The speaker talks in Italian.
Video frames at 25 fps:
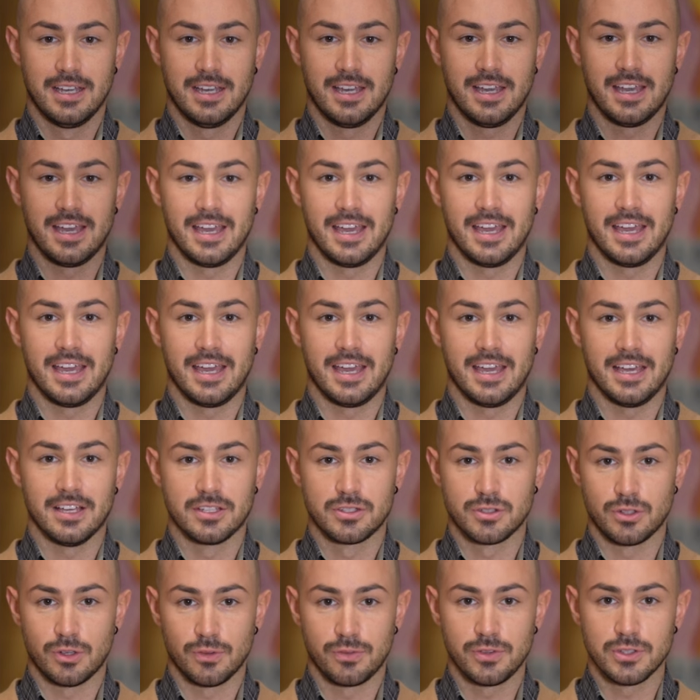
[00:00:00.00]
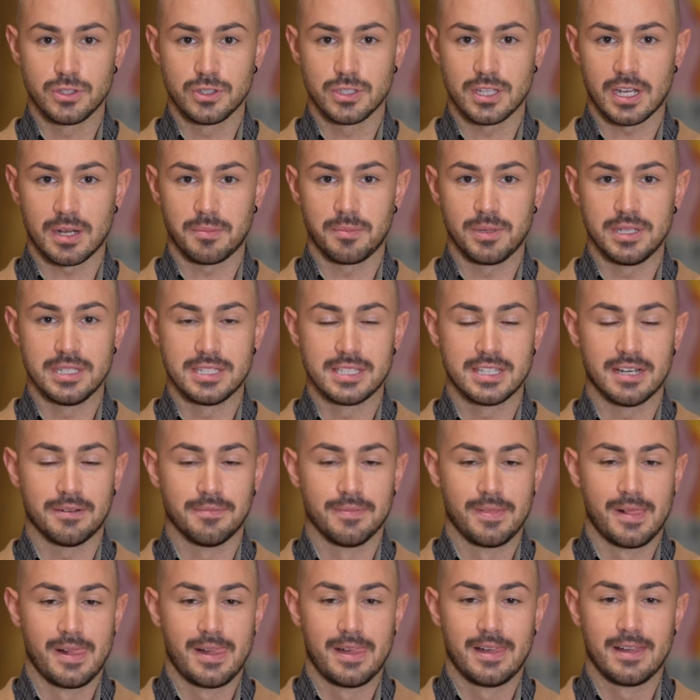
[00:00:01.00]
e sono fisioterapista.
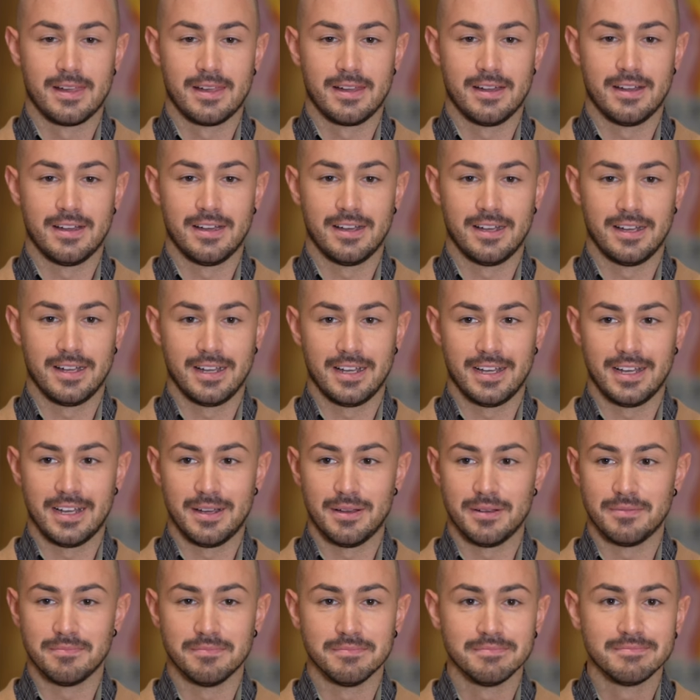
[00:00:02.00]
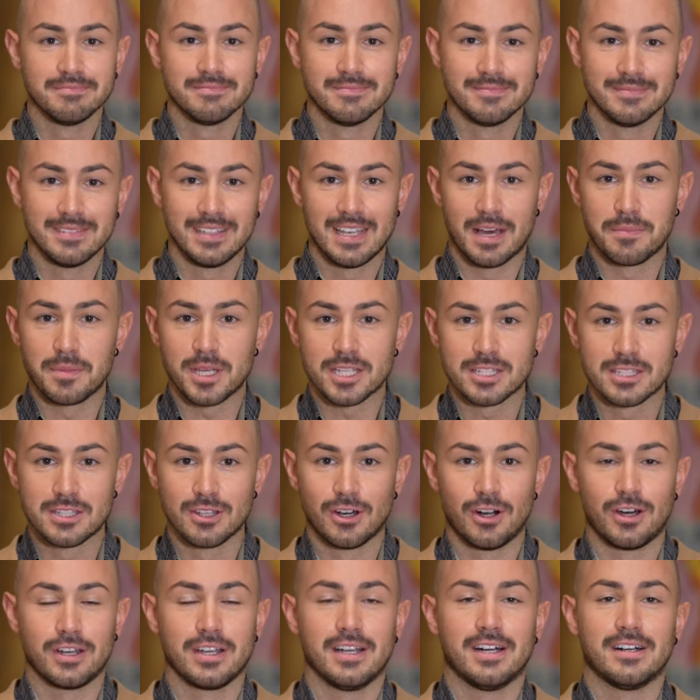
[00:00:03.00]
Eh, la mia
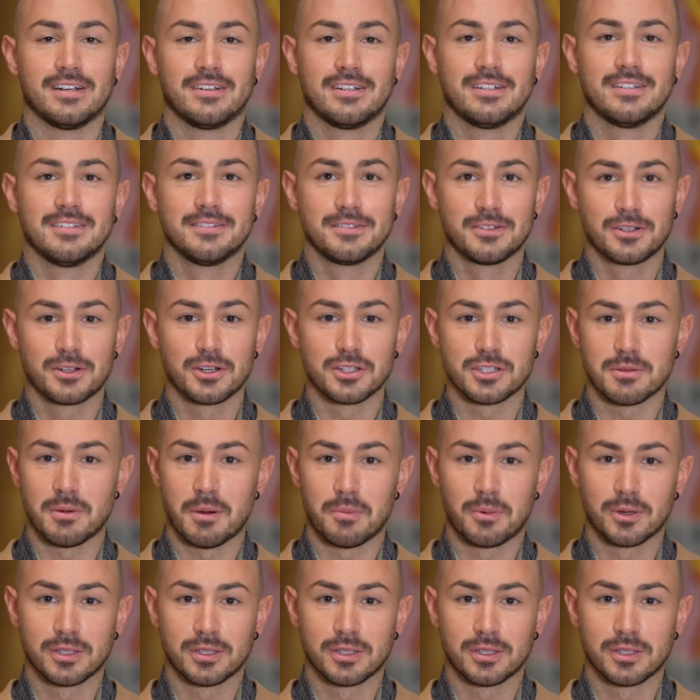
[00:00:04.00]
storia, cosa mi ha